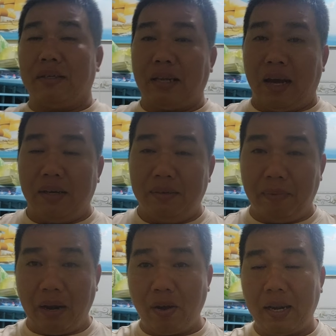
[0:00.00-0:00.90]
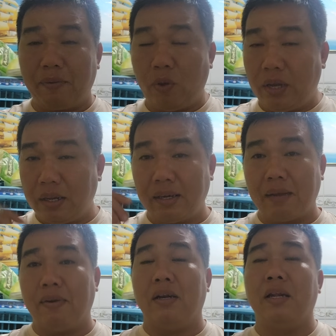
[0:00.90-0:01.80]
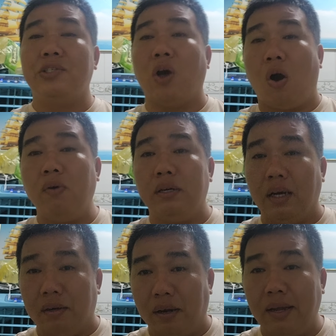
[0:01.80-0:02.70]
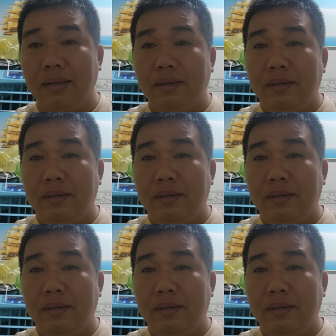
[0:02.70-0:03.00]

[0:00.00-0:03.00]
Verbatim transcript: từ từ mà nói anh em khuyến khích anh em lên sổ bình thường á